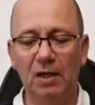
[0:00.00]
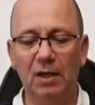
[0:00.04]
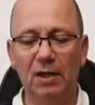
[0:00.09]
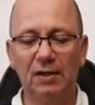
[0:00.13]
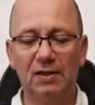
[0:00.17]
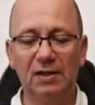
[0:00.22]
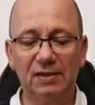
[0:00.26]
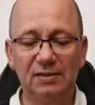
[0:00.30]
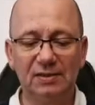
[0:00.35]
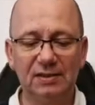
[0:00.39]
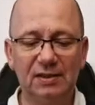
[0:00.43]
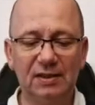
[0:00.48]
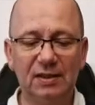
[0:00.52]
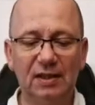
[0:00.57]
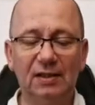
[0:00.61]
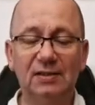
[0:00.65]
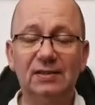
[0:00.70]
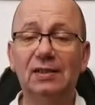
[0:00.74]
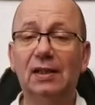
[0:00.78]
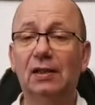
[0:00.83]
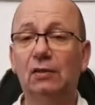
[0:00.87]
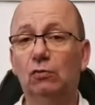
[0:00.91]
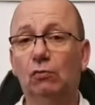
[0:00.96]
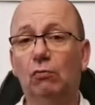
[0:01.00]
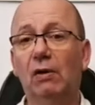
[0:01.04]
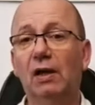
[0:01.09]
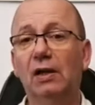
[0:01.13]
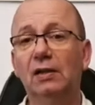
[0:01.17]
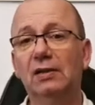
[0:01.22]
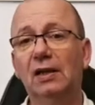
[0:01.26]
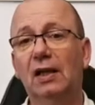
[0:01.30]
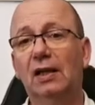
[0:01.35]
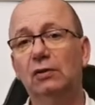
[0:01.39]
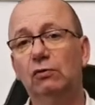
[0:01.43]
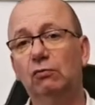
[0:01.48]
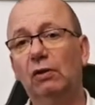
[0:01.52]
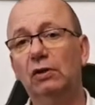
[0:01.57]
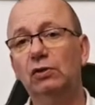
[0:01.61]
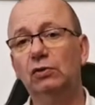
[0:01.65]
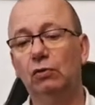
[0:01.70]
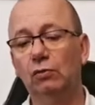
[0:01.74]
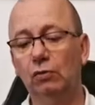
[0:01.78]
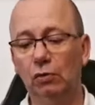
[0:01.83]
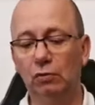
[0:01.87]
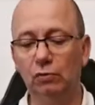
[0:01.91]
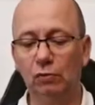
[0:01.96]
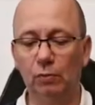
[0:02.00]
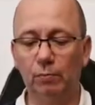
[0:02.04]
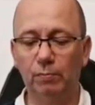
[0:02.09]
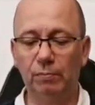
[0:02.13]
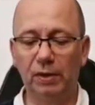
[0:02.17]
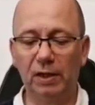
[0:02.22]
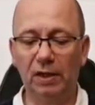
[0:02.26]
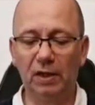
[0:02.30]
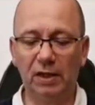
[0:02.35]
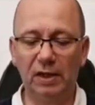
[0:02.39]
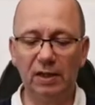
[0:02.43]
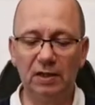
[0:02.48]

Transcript: est assis à sa droite, à la droite de notre Père,